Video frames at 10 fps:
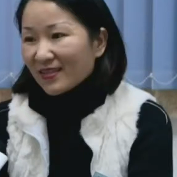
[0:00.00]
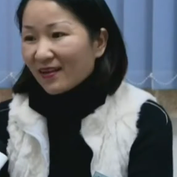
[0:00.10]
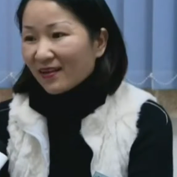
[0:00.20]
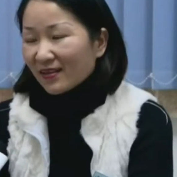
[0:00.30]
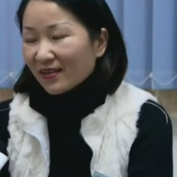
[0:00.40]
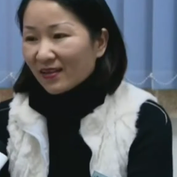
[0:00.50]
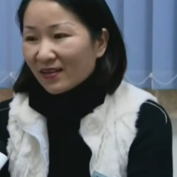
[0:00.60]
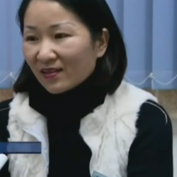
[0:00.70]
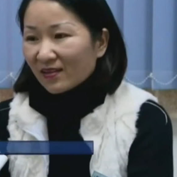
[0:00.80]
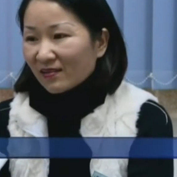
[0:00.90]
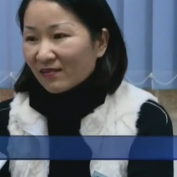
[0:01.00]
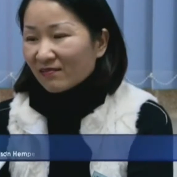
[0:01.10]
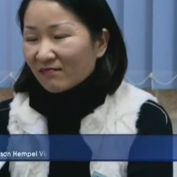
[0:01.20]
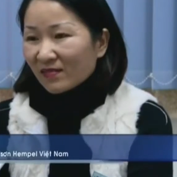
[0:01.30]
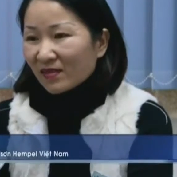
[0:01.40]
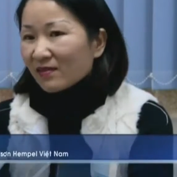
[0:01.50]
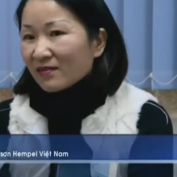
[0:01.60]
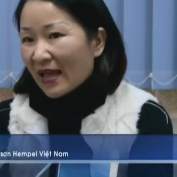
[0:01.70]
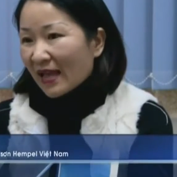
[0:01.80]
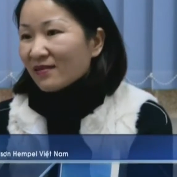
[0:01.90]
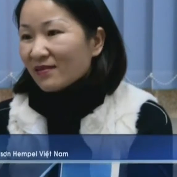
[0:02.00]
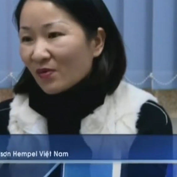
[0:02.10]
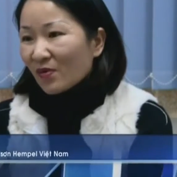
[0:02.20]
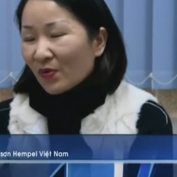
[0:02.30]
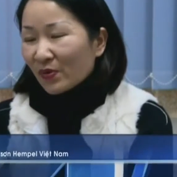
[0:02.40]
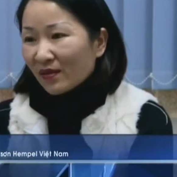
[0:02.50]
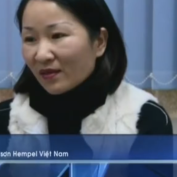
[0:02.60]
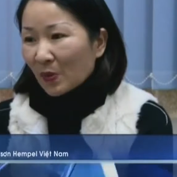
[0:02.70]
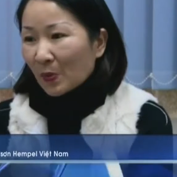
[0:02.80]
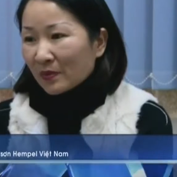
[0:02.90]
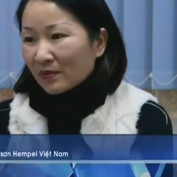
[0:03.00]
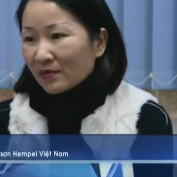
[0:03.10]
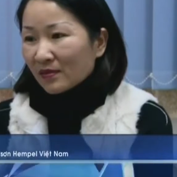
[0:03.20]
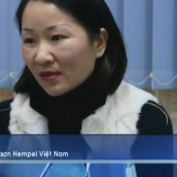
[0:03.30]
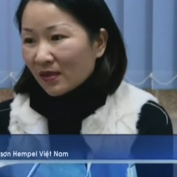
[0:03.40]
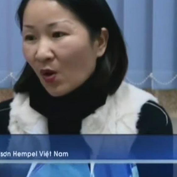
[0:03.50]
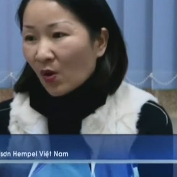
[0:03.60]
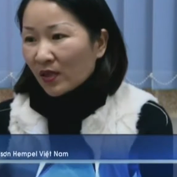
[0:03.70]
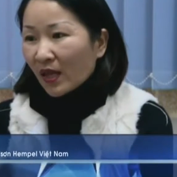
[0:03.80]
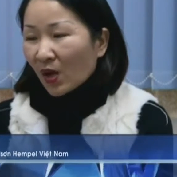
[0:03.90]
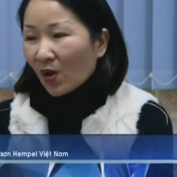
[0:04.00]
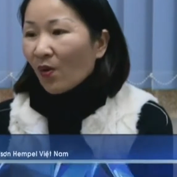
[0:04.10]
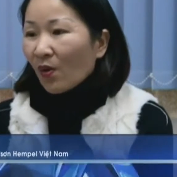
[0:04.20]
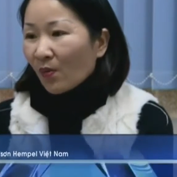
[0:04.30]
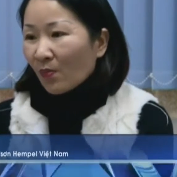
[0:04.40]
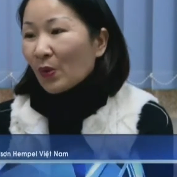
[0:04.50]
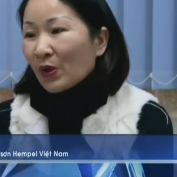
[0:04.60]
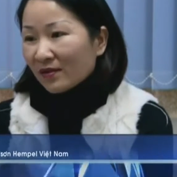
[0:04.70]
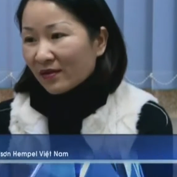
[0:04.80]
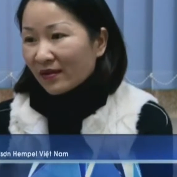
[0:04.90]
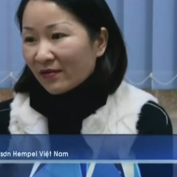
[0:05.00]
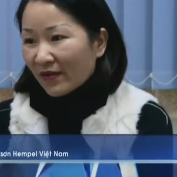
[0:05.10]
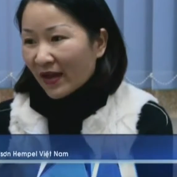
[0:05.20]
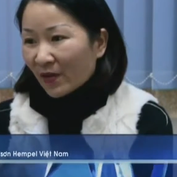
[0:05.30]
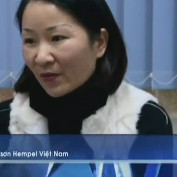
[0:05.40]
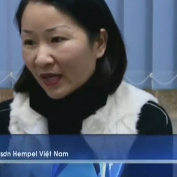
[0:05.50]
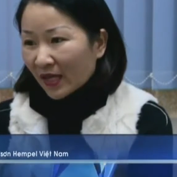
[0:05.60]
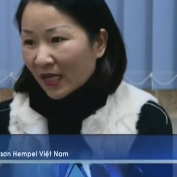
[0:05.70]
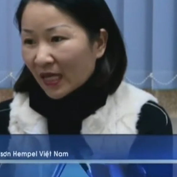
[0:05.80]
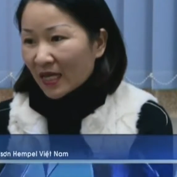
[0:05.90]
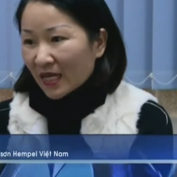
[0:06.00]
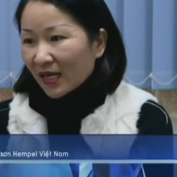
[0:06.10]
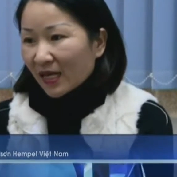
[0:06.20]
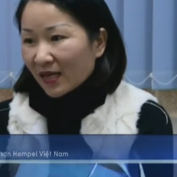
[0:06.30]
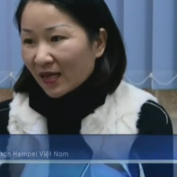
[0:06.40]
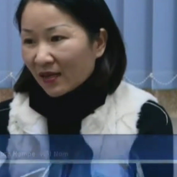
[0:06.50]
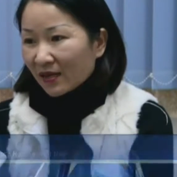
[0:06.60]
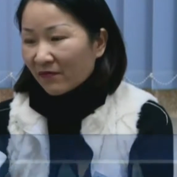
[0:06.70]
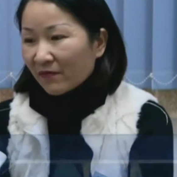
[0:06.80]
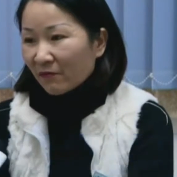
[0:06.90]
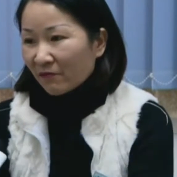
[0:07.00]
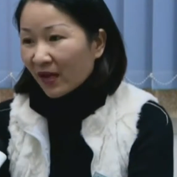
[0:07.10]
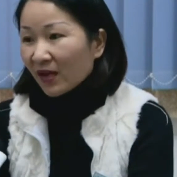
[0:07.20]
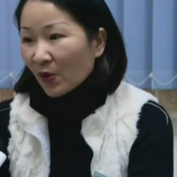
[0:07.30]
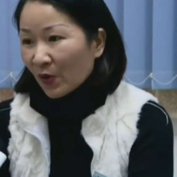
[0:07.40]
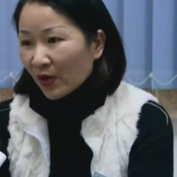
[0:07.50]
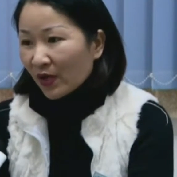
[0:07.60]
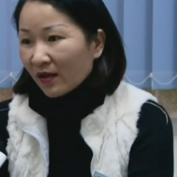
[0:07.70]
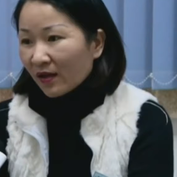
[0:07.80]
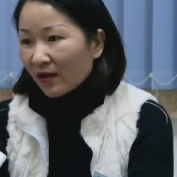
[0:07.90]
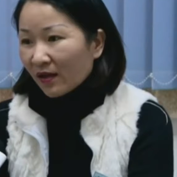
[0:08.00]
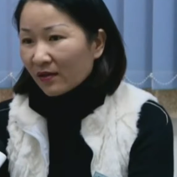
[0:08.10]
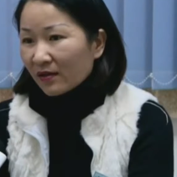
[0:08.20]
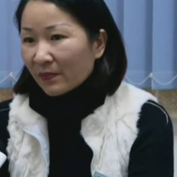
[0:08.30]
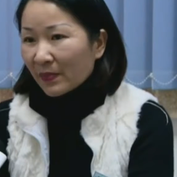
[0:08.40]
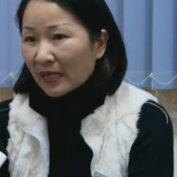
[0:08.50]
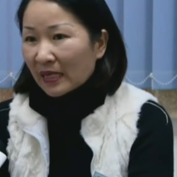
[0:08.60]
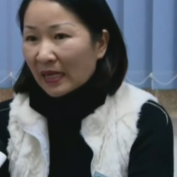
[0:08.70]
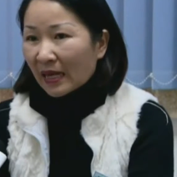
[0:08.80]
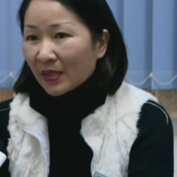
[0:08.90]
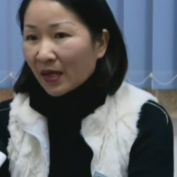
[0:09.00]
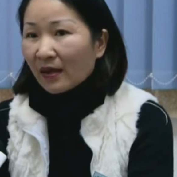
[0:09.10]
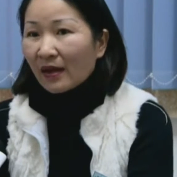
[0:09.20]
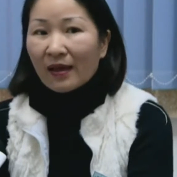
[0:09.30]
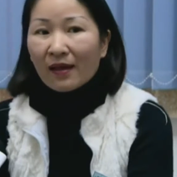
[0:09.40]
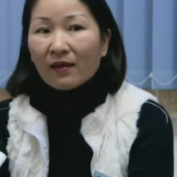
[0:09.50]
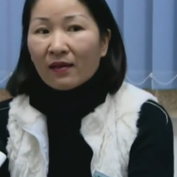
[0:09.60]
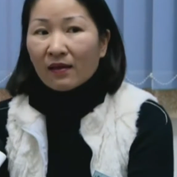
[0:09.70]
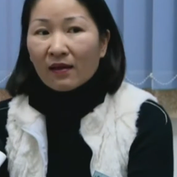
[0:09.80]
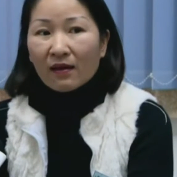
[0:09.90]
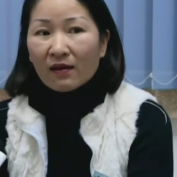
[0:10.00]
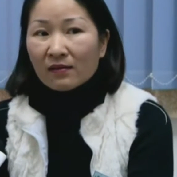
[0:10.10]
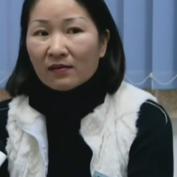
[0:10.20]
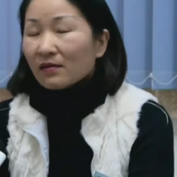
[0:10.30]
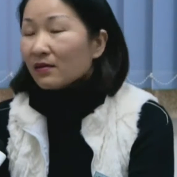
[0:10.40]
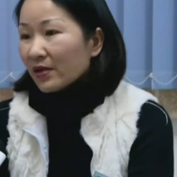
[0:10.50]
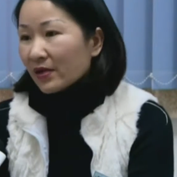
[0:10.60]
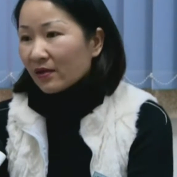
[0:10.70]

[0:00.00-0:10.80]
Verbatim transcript: Giờ thì từ sáng giờ tôi ngồi thì cũng chỉ có thấy có một người vào để à, vấn thôi. Thế thì mình cảm thấy là à, lượng người